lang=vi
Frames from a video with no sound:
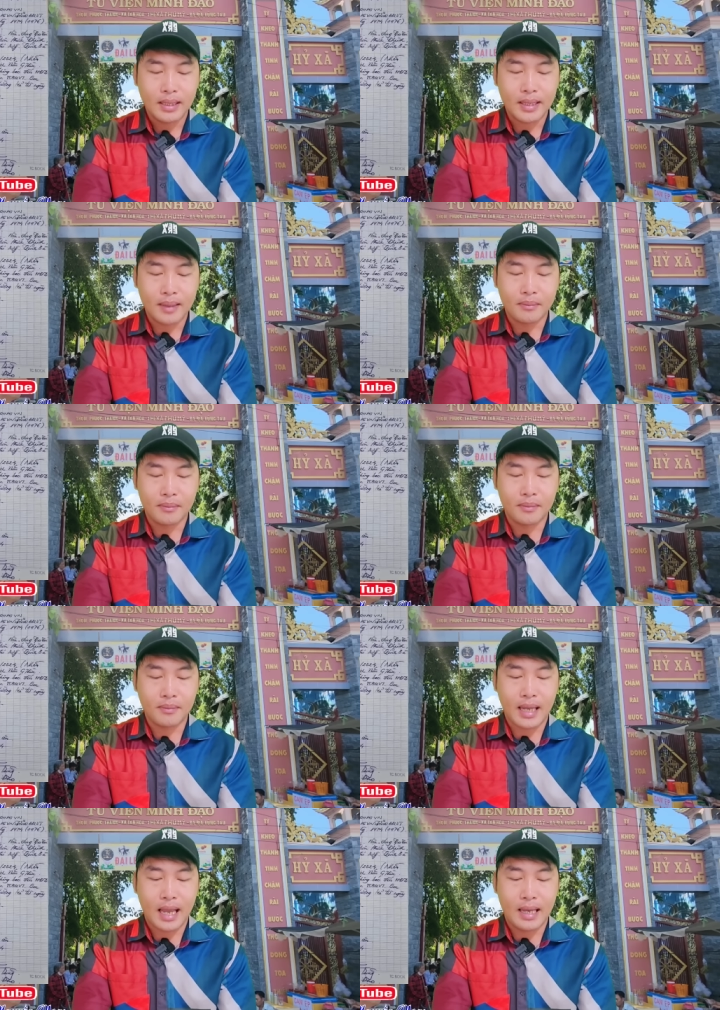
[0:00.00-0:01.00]
Nhằm
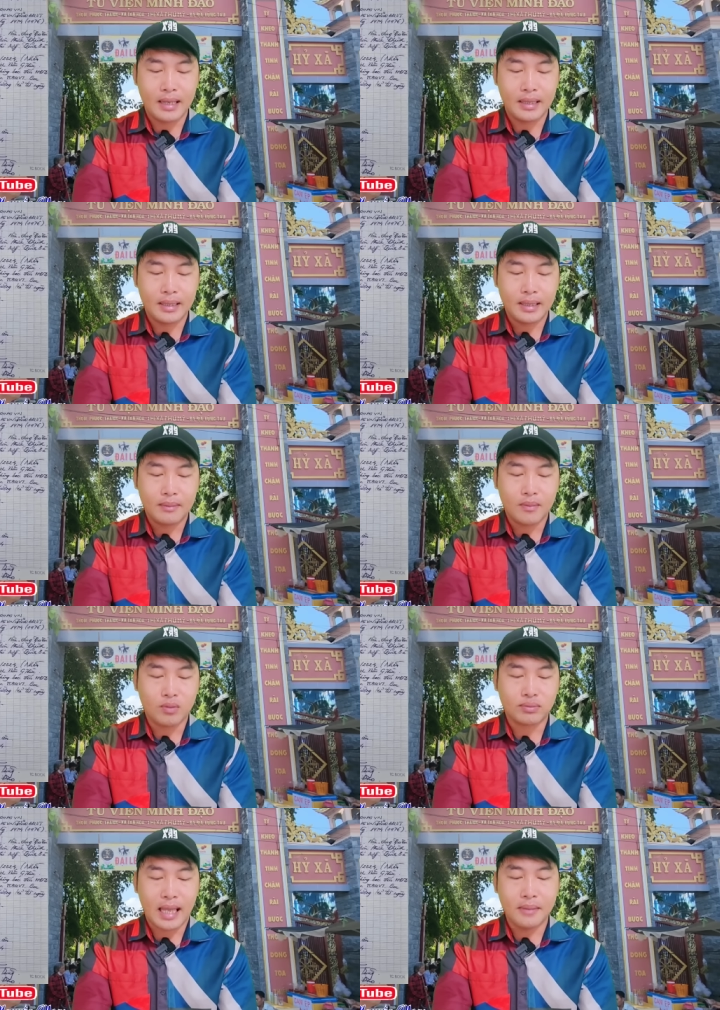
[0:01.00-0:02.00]
ngày
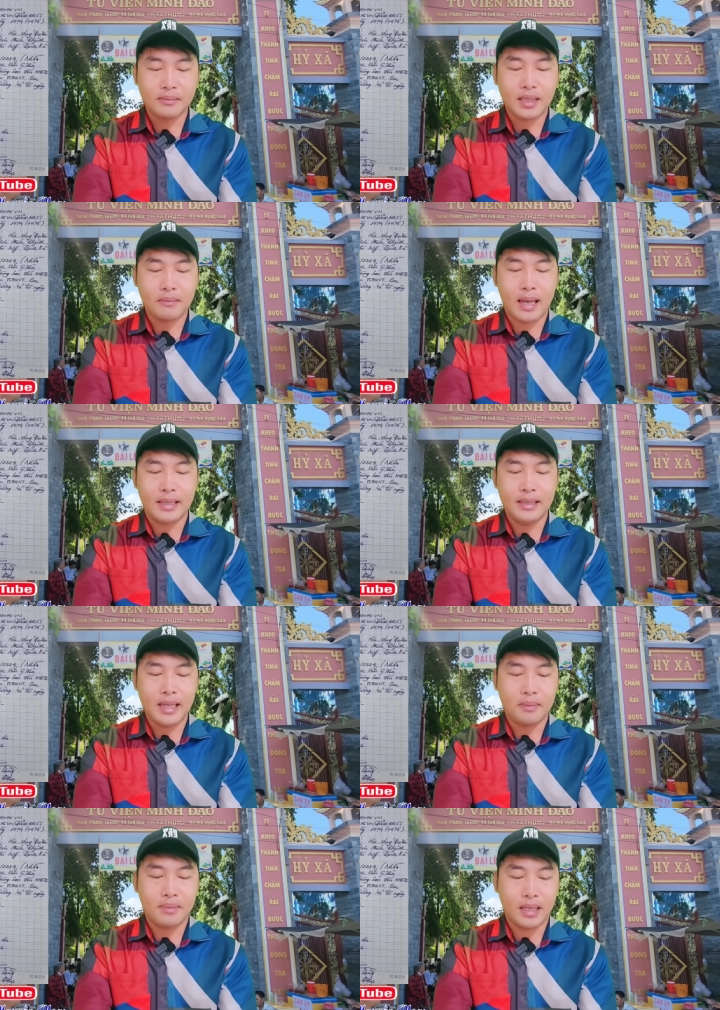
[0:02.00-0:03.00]
mùng 8 tháng 7
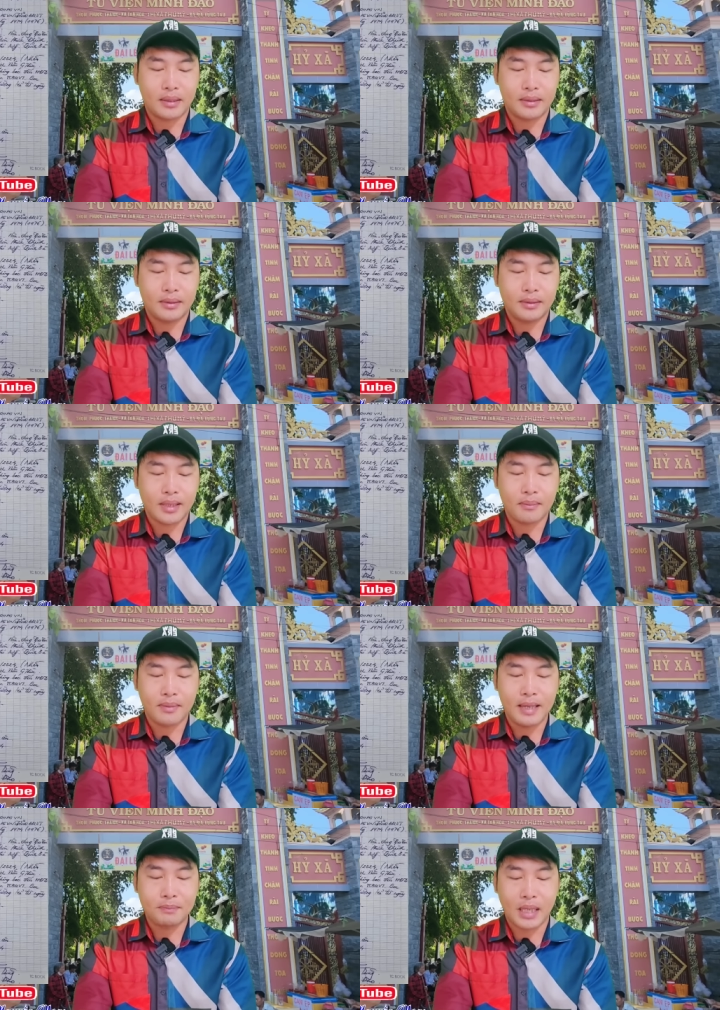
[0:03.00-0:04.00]
âm lịch
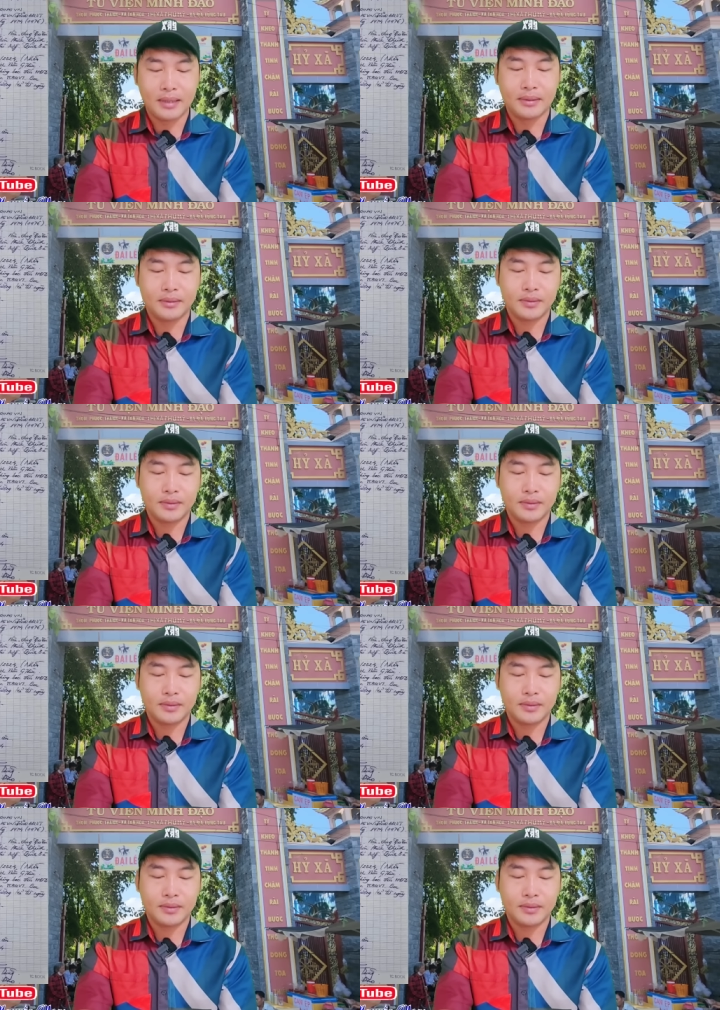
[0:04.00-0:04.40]
năm Giáp Thìn